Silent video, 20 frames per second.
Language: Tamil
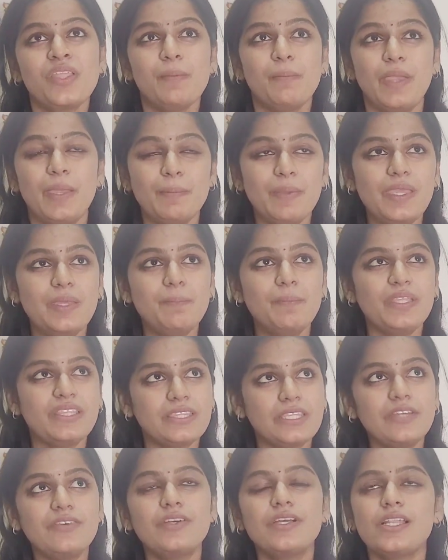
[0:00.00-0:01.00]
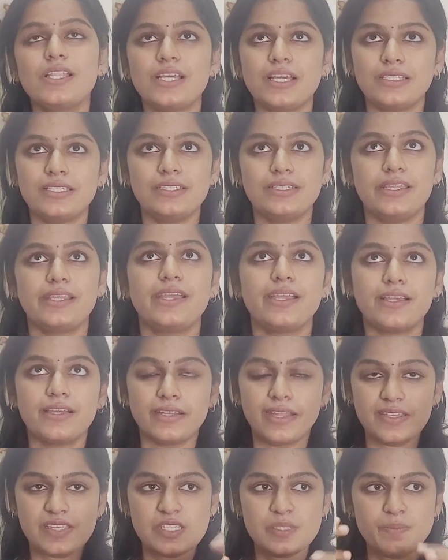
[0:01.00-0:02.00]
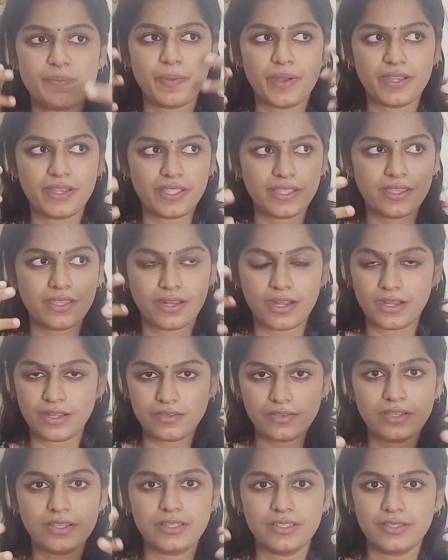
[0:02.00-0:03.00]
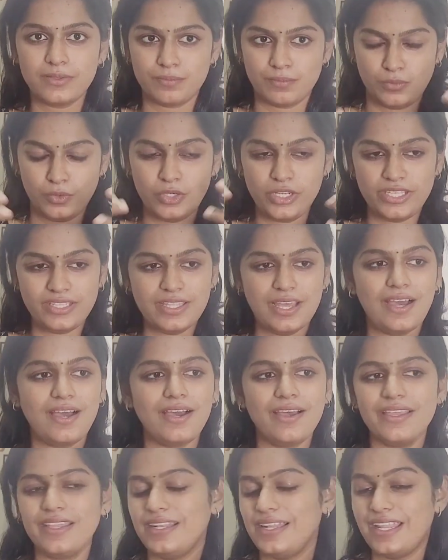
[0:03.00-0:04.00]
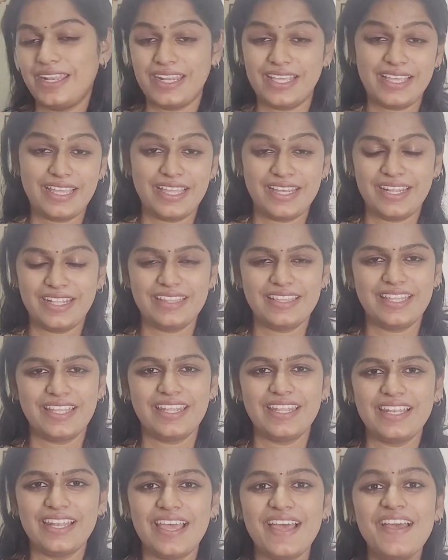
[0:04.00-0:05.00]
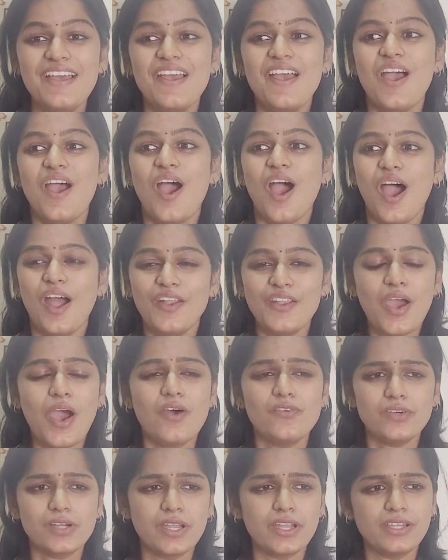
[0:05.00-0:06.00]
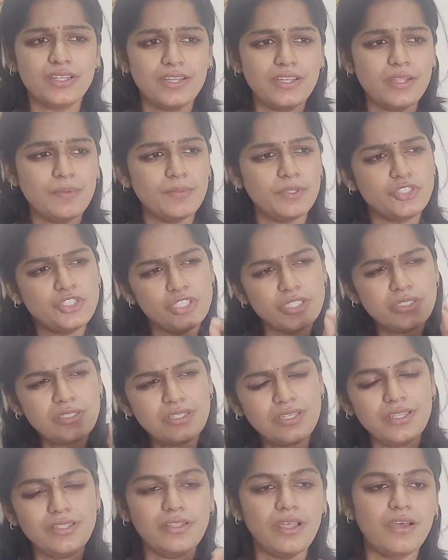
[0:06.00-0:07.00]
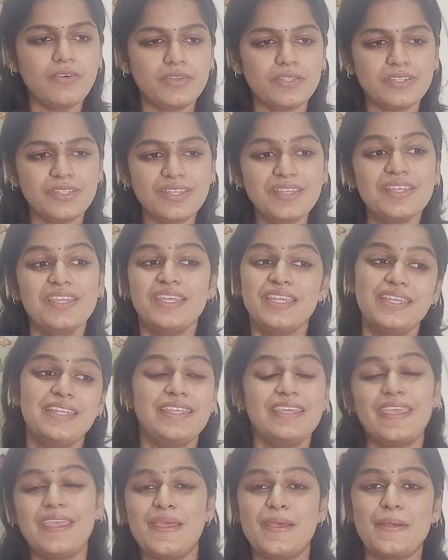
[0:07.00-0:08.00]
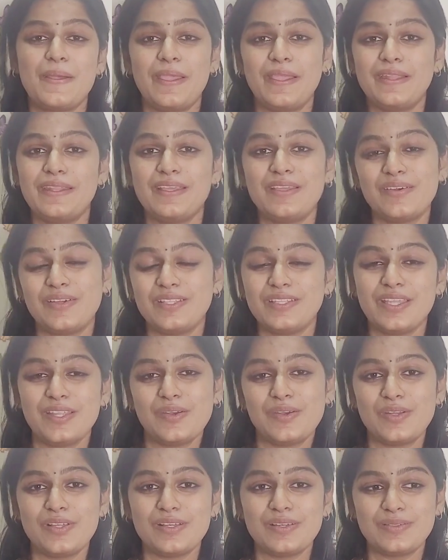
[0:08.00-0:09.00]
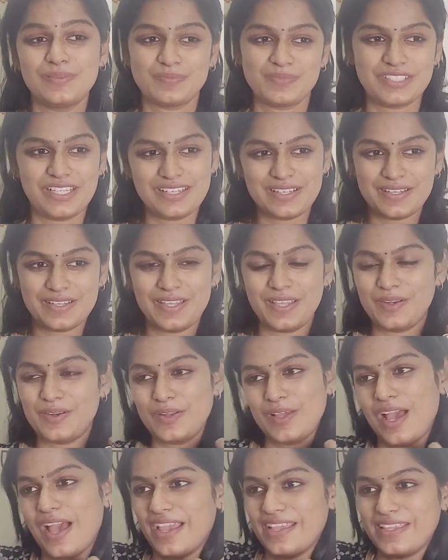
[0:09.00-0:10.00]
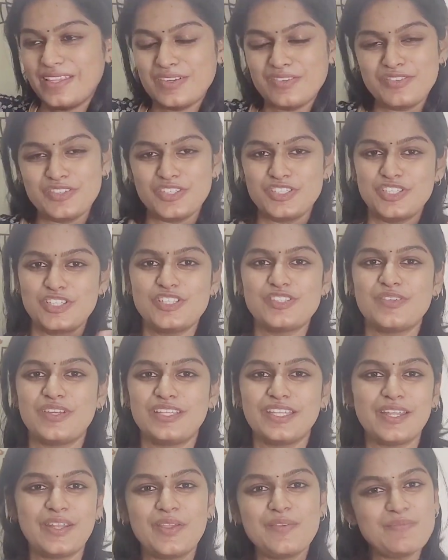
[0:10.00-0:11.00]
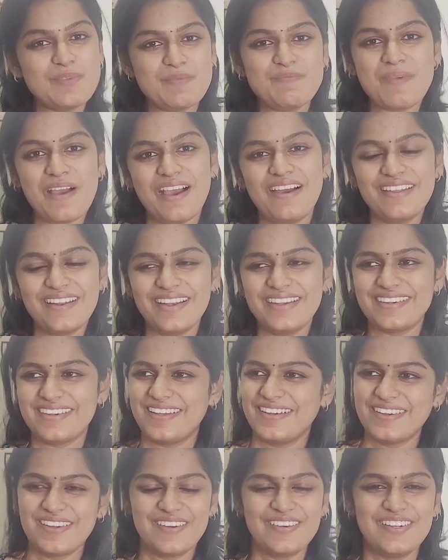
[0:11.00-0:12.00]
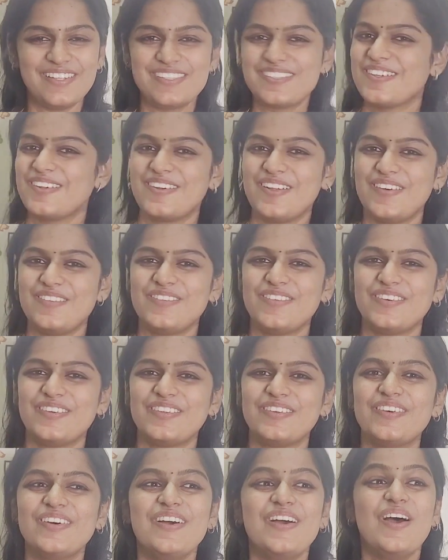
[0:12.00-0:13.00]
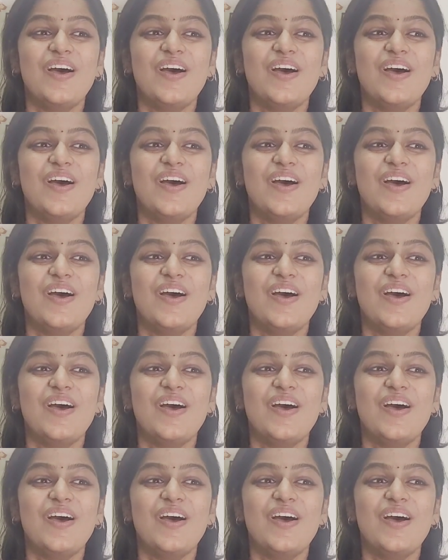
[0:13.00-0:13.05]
மேபி மித்தவங்களுக்கு அதை ரெகக்னைஸ் பண்ணிக்கிற அளவுக்கு முடியுதா இல்லை எனக்கு என்னன்னு தெரியல ஆனால் அவங்கக்கிட்ட நம்ம சின்னதாக வந்து இன்னைக்கு எனக்கு வந்து என்னோட என்னோட ஹையர் அஃபிஷியல்ஸ் வந்து என்னை இப்படி பாராட்டினாங்க அப்படின்னு சொன்னால் போதும்